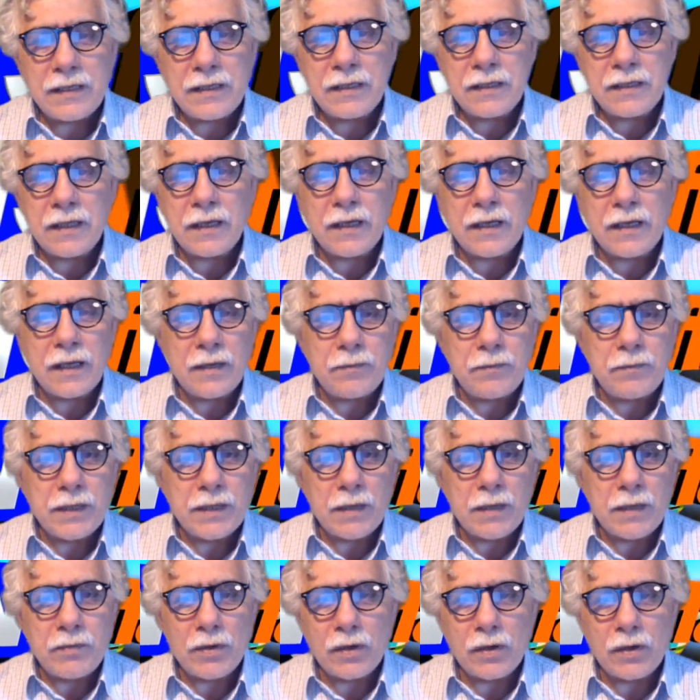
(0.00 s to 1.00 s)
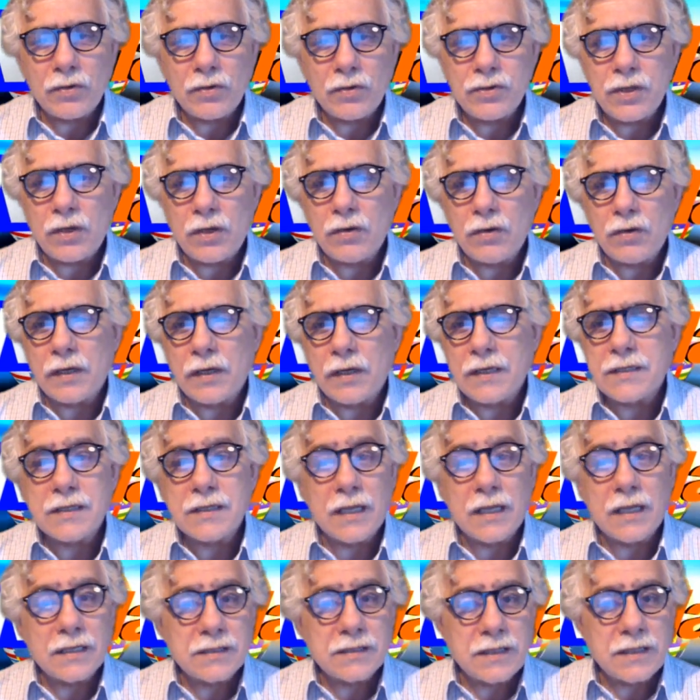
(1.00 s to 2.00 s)
trend epidemiologico
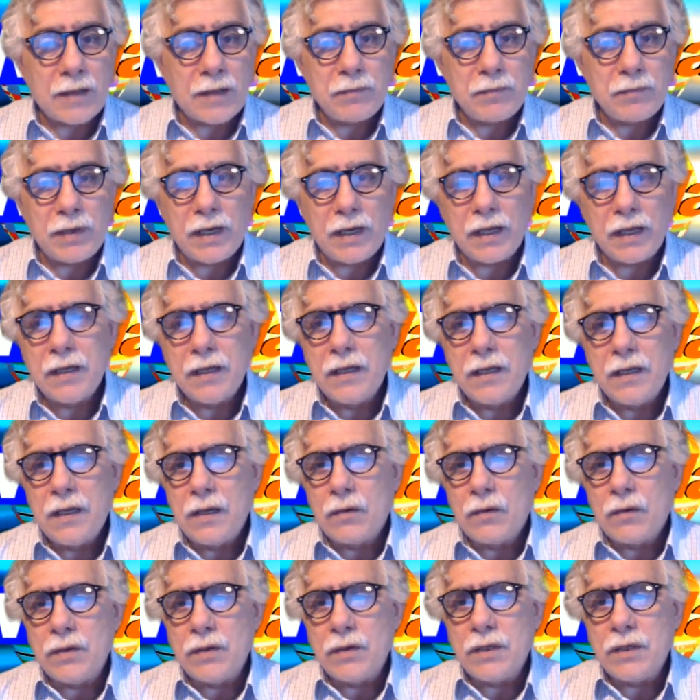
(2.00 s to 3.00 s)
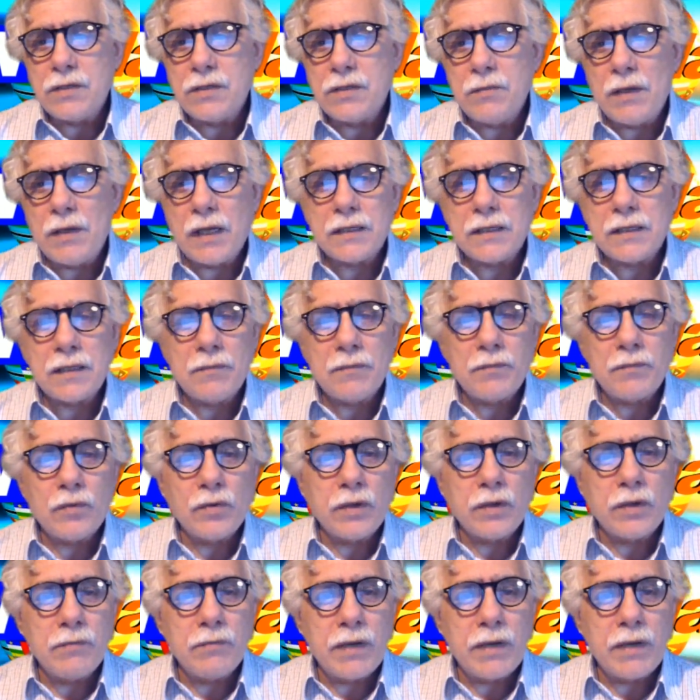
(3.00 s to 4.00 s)
resta stabile 15.000
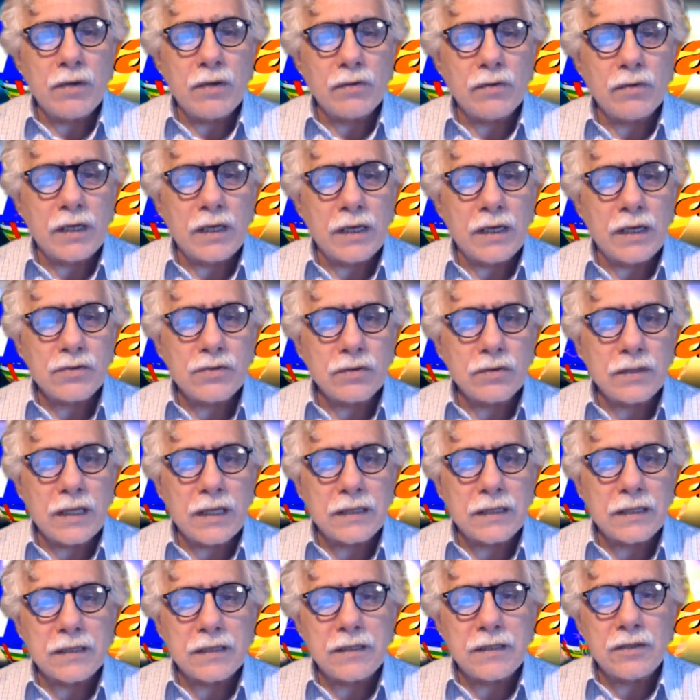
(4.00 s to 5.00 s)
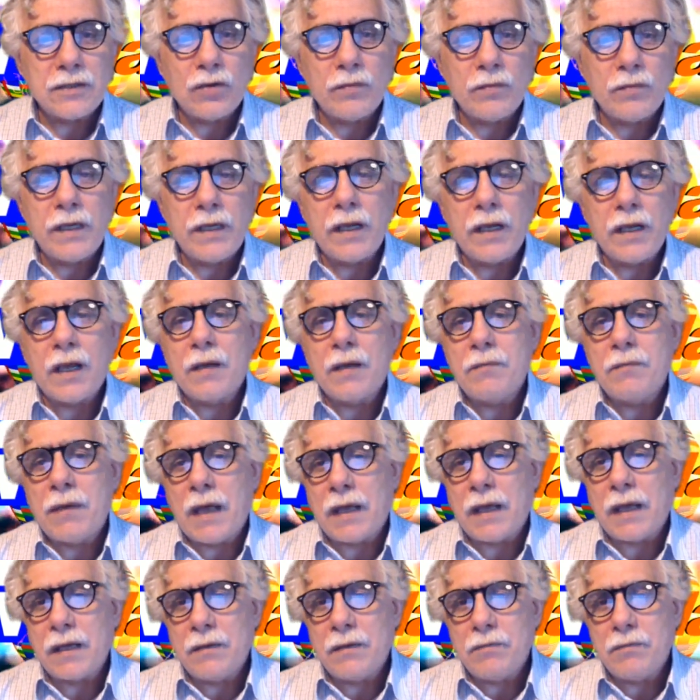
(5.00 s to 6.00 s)
tamponi in meno nella giornata di domenica,
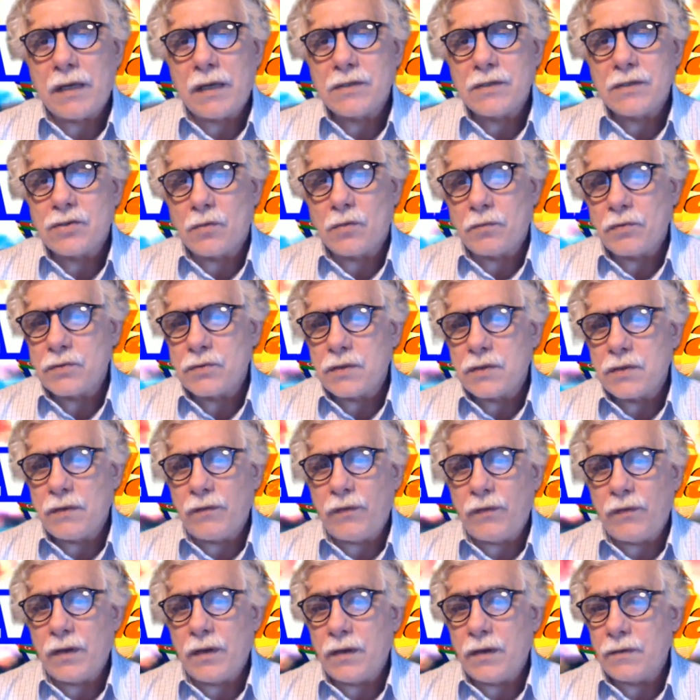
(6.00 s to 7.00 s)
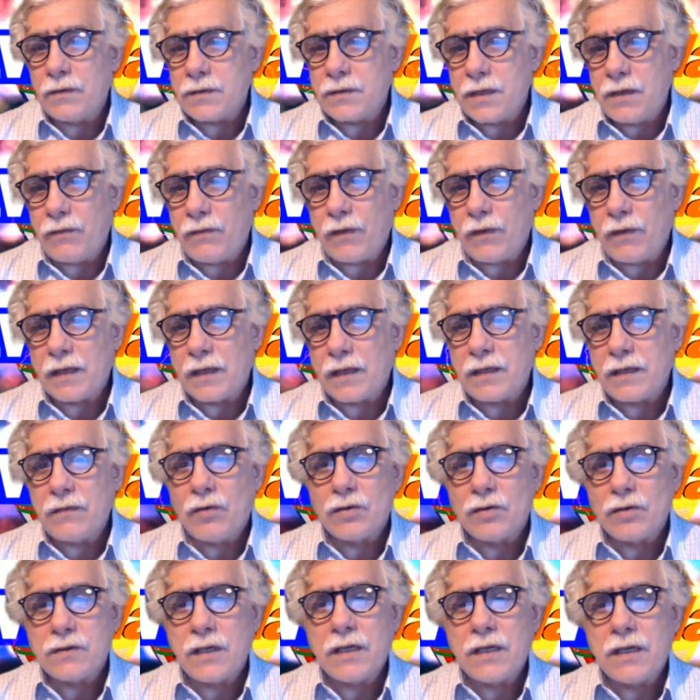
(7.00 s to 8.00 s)
ma il balzo più
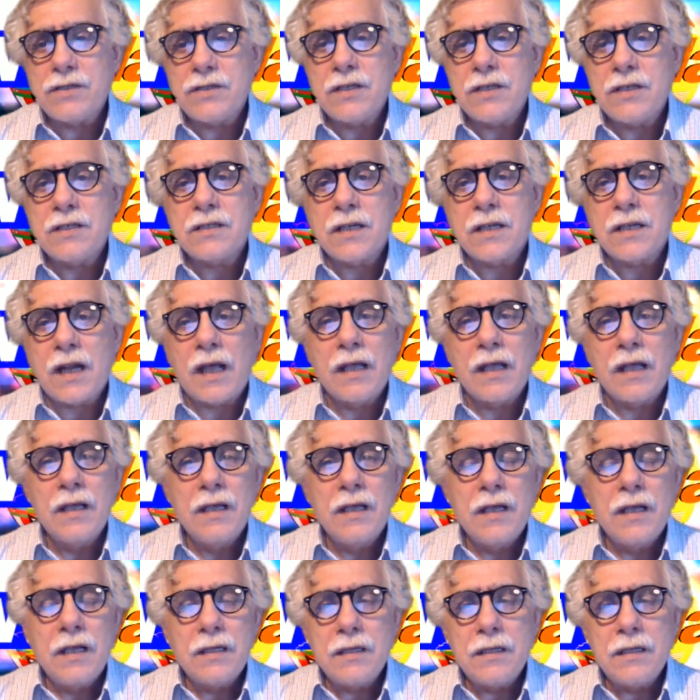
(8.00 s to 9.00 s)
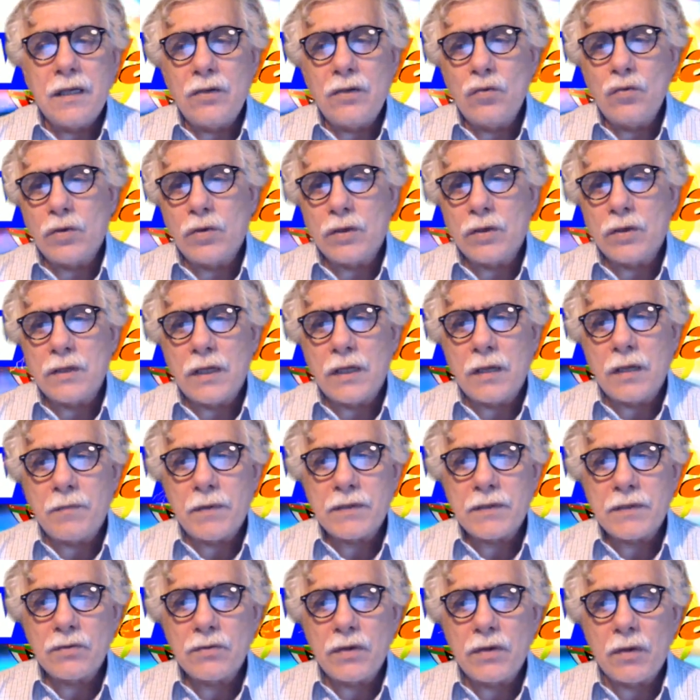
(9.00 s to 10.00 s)
significativo si registra nel numero delle
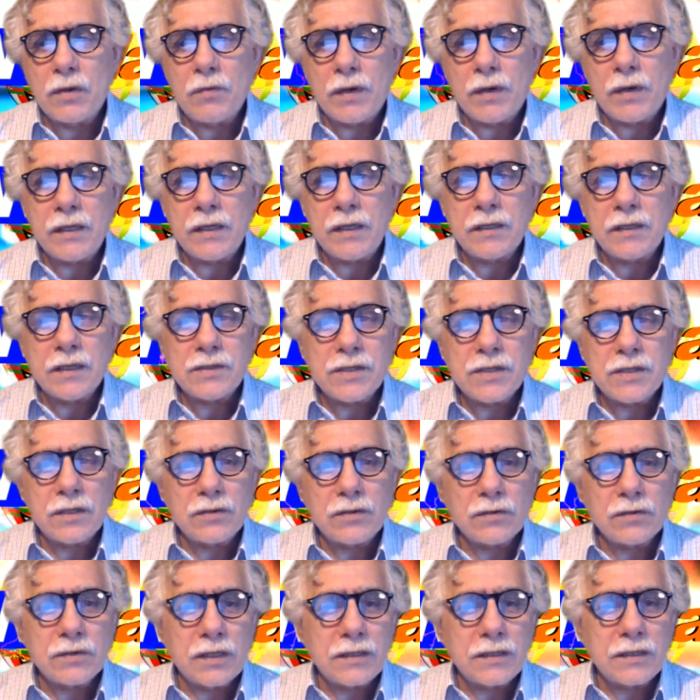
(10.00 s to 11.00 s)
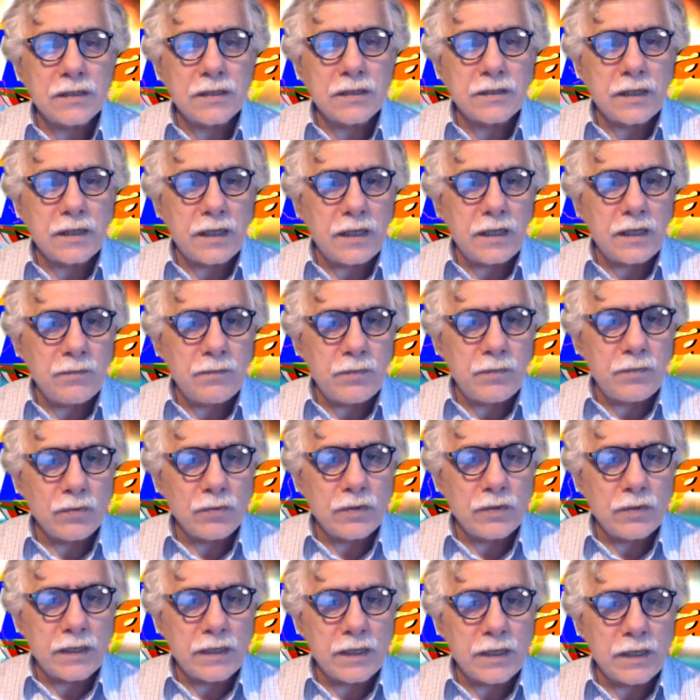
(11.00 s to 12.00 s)
persone guarite, 133 in
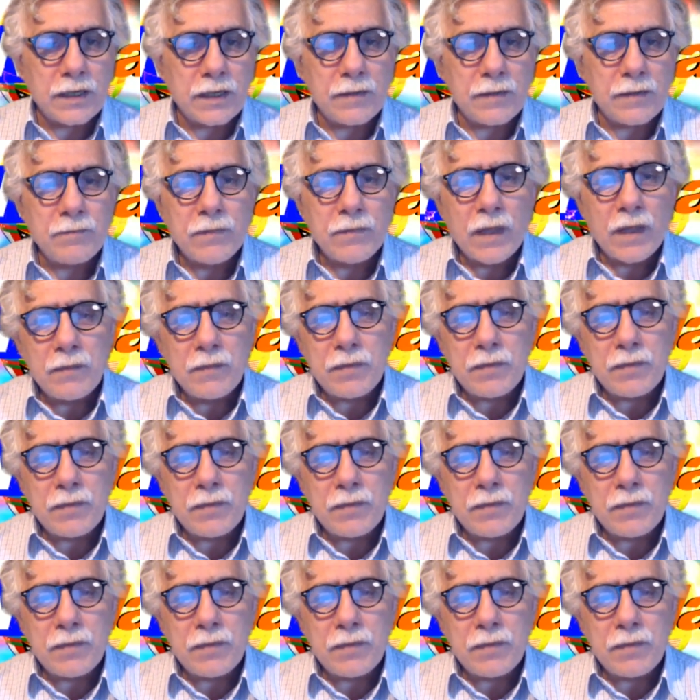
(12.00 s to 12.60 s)
più da ieri,